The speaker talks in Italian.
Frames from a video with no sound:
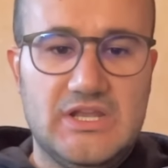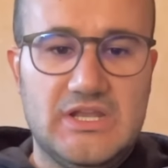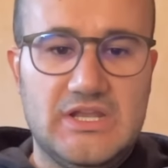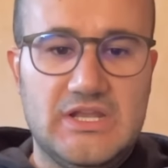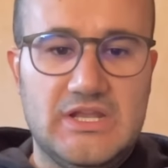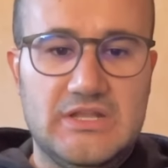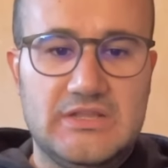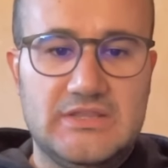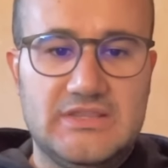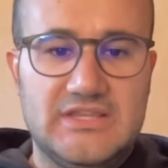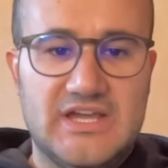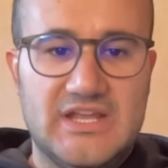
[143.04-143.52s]

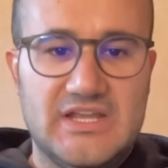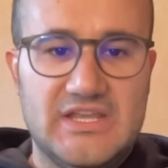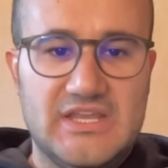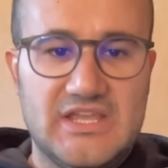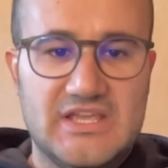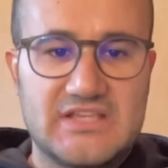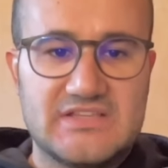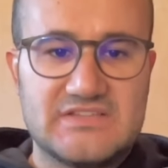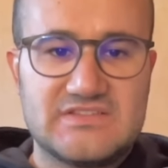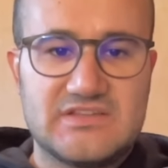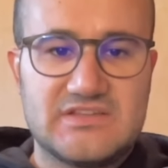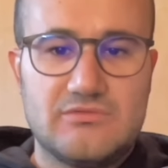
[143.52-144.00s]
nel
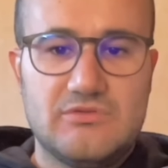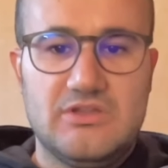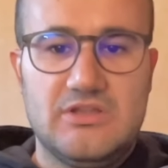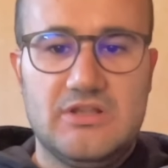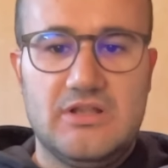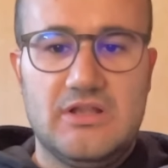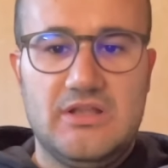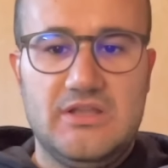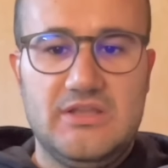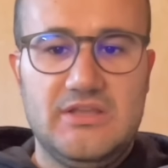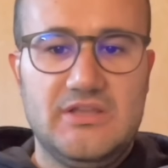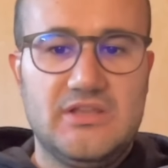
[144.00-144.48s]
Danetsk,
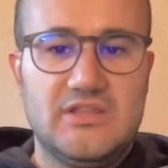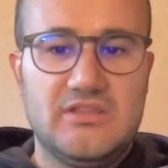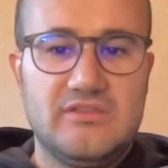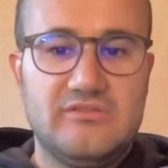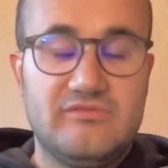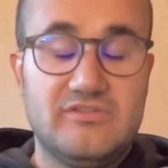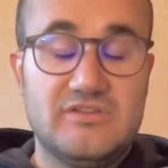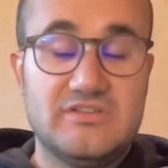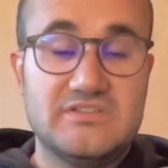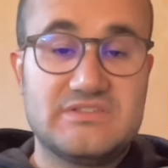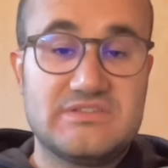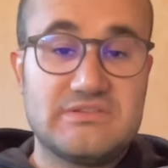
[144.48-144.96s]
quindi le linee
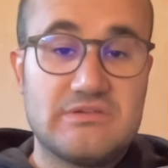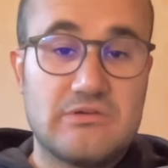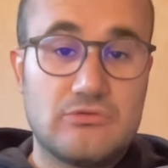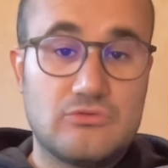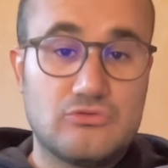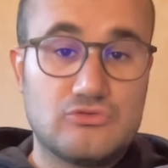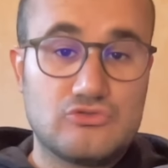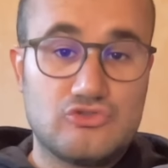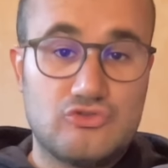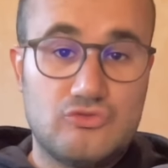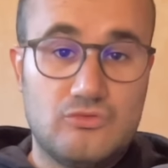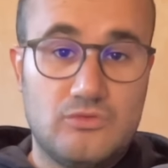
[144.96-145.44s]
difensive
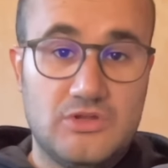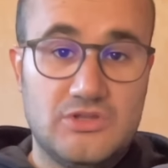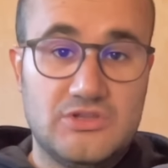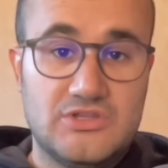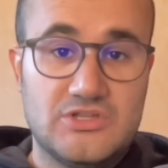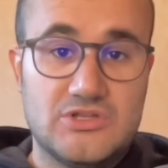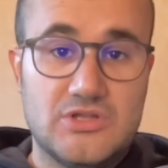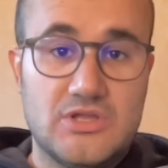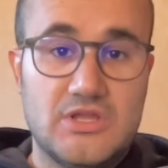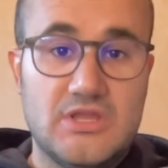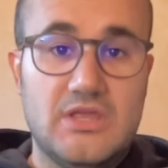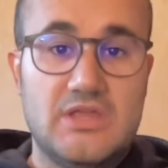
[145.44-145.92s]

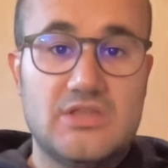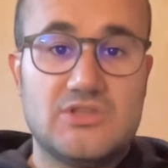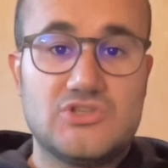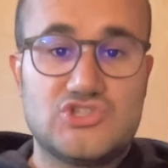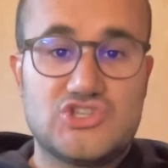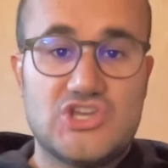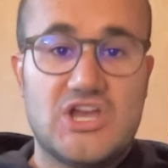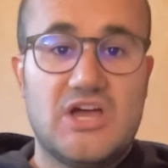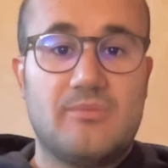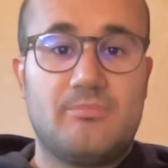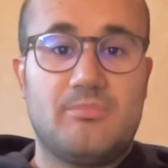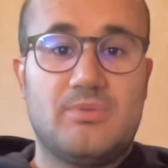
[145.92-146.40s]
costruite
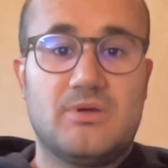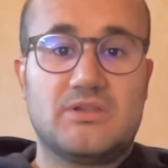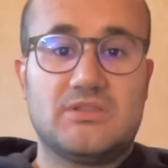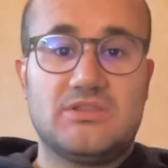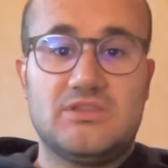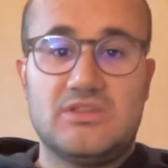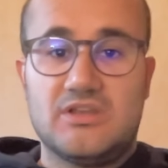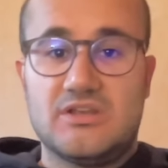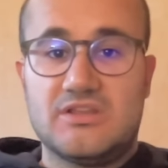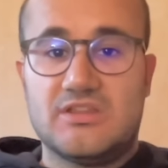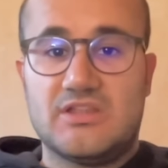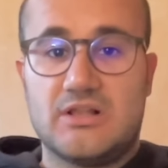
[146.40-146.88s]
già a
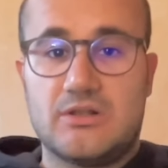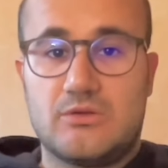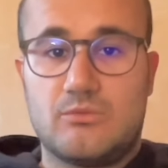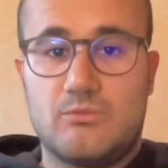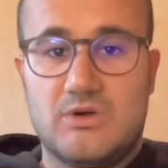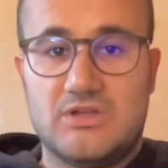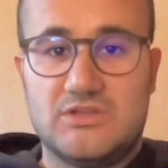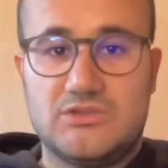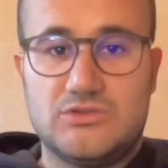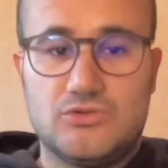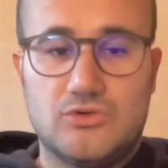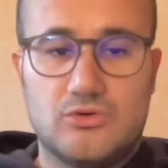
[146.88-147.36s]
partire dal
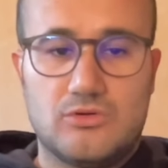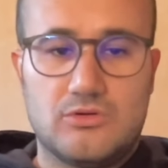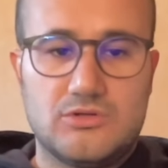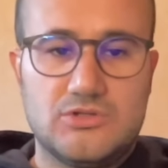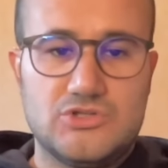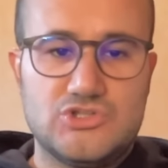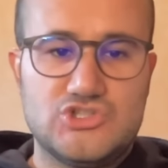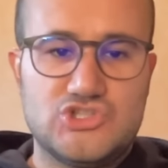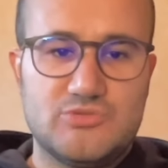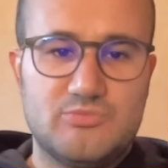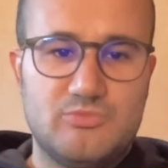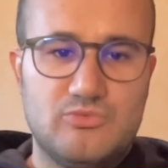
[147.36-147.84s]

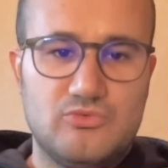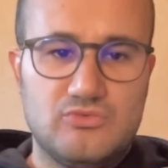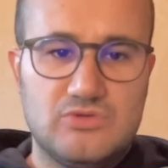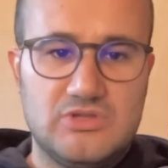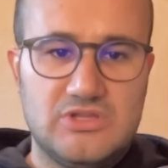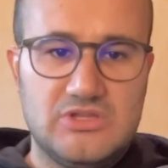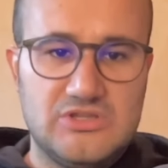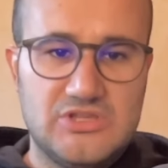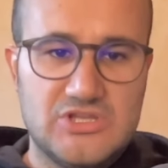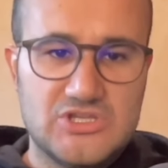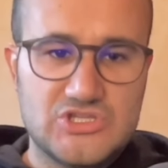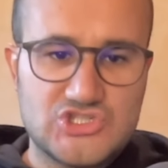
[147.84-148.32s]
14, più
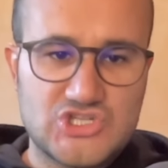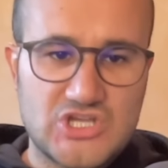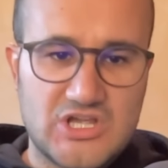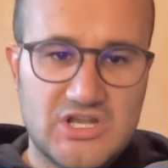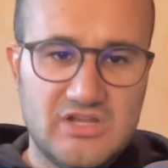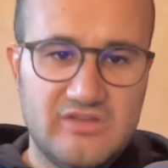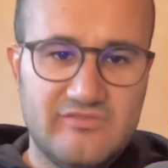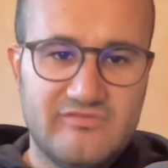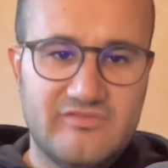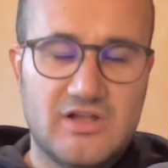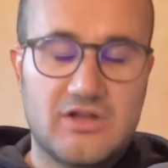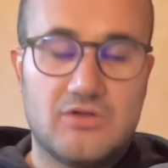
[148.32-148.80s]
di dieci
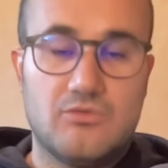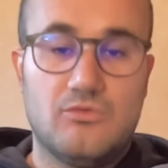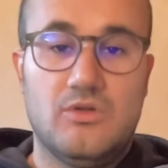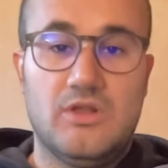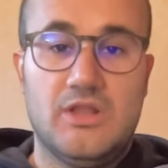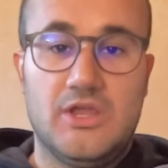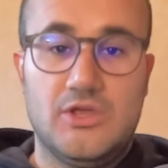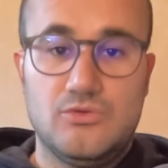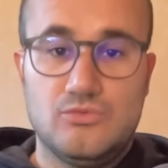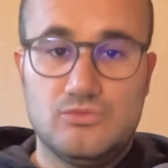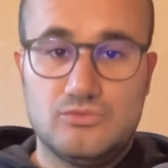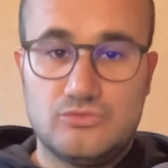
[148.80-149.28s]
anni fa
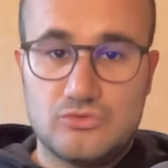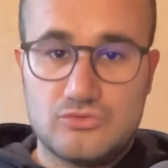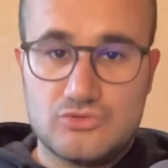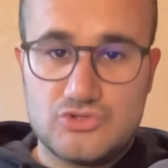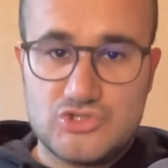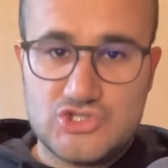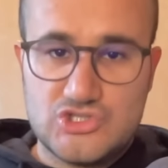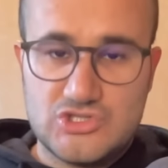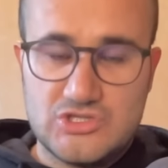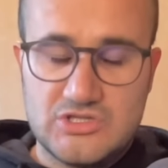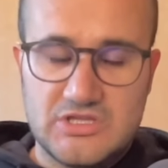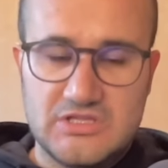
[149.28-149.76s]
con l'aiuto
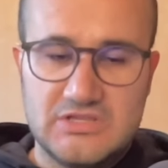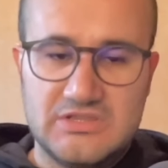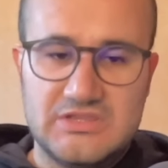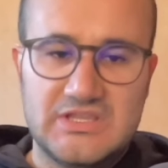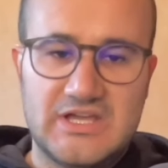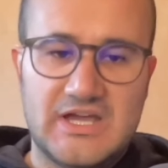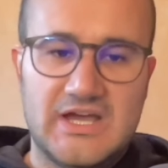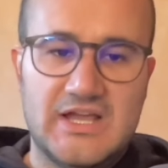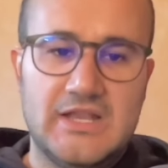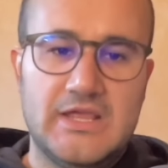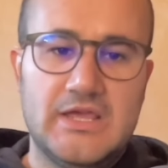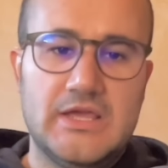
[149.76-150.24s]

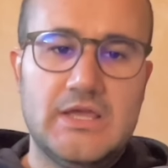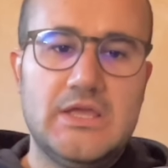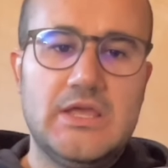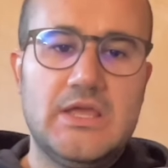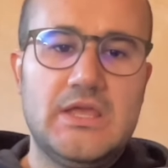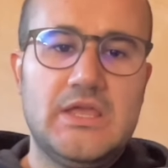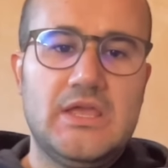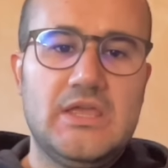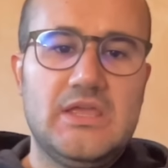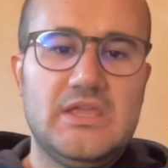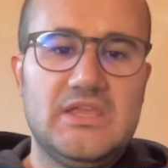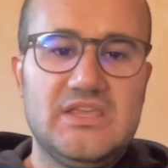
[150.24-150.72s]
occidentale,
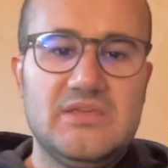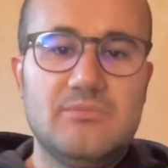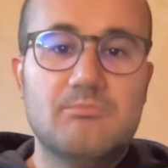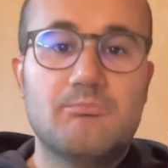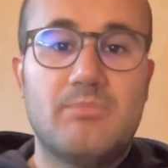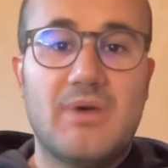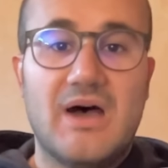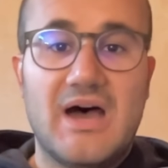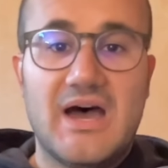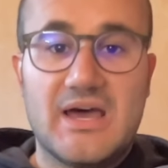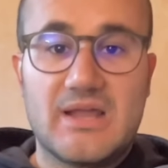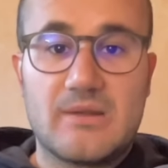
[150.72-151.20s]

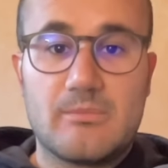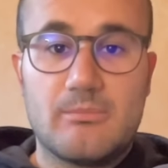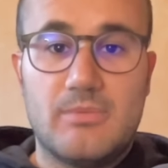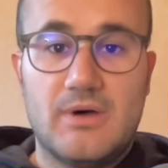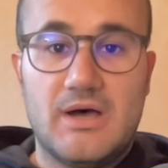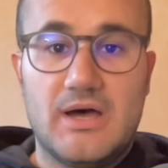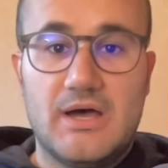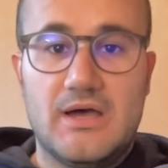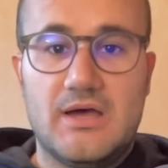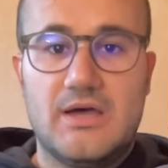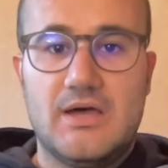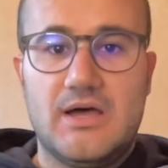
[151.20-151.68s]
in
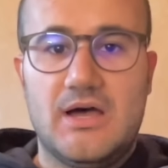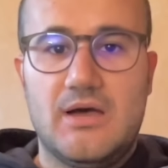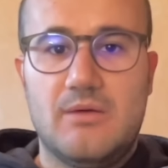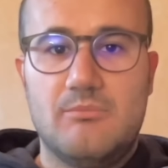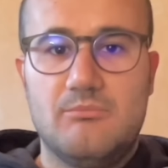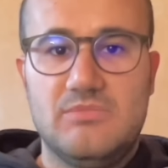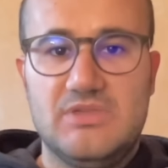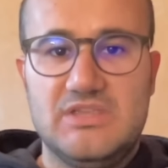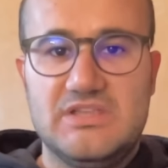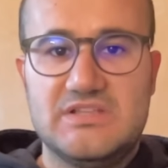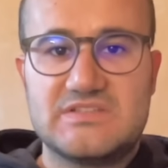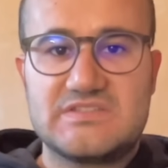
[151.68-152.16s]
barba a
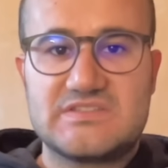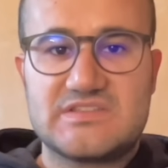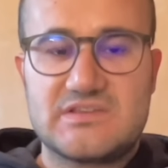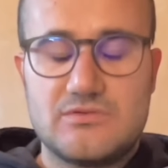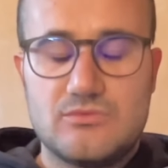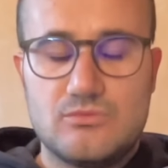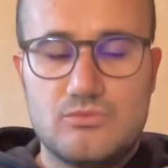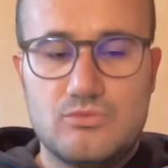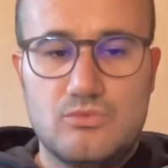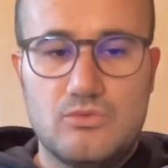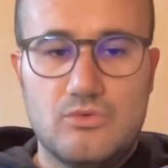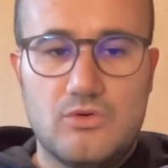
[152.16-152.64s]

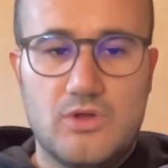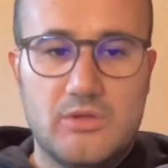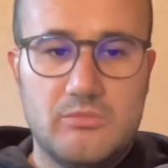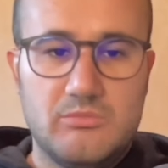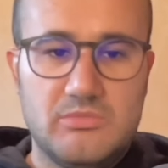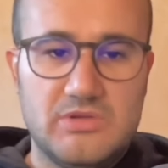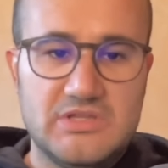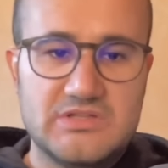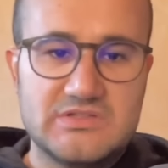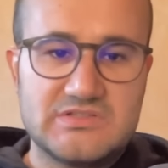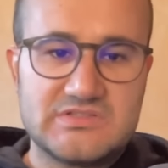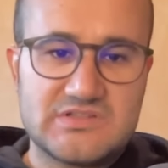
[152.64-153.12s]
Minsk 1 e
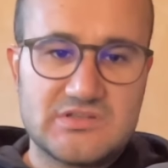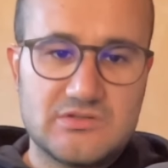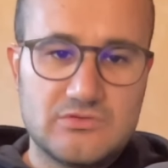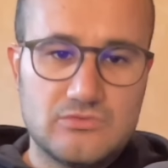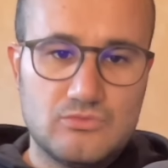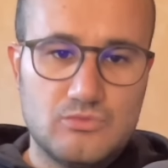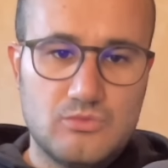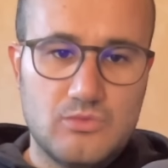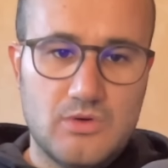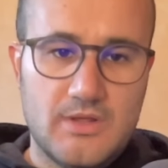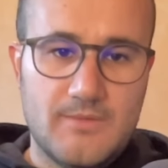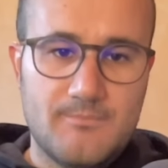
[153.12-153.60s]
Minsk
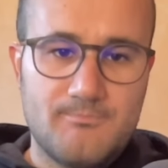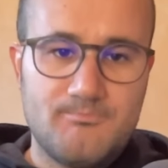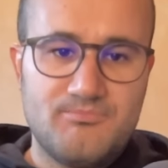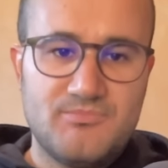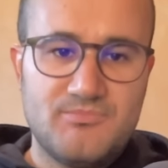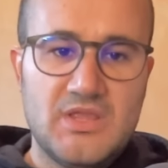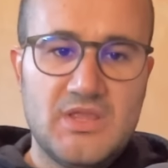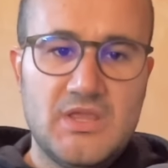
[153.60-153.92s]
2.